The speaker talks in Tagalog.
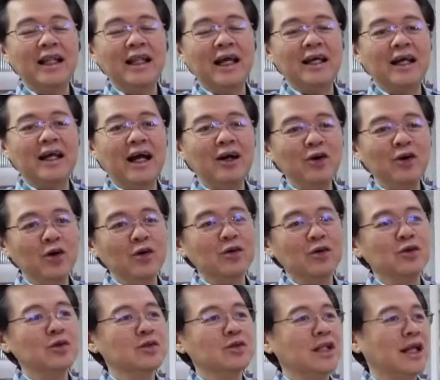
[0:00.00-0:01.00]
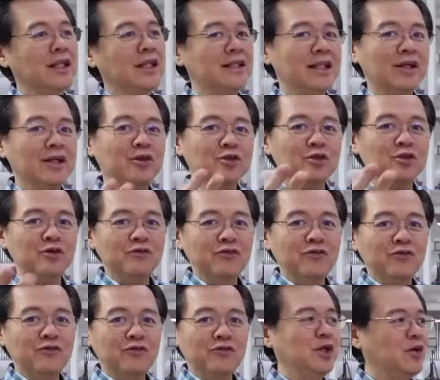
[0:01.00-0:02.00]
like ako, kung narinig ko tong
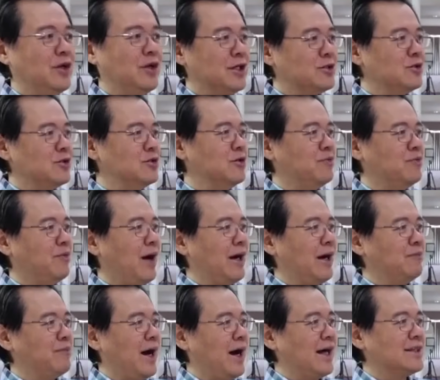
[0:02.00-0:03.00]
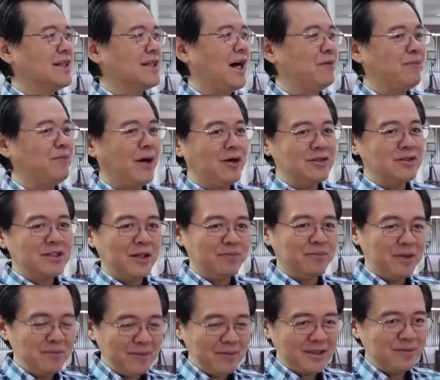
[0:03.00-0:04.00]
video na to nung ba- bata pa ako,
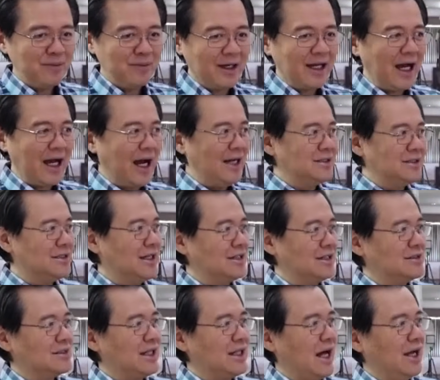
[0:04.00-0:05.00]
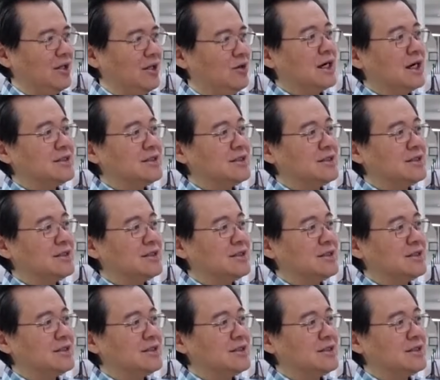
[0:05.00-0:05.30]
syempre mas mag adjust tayo.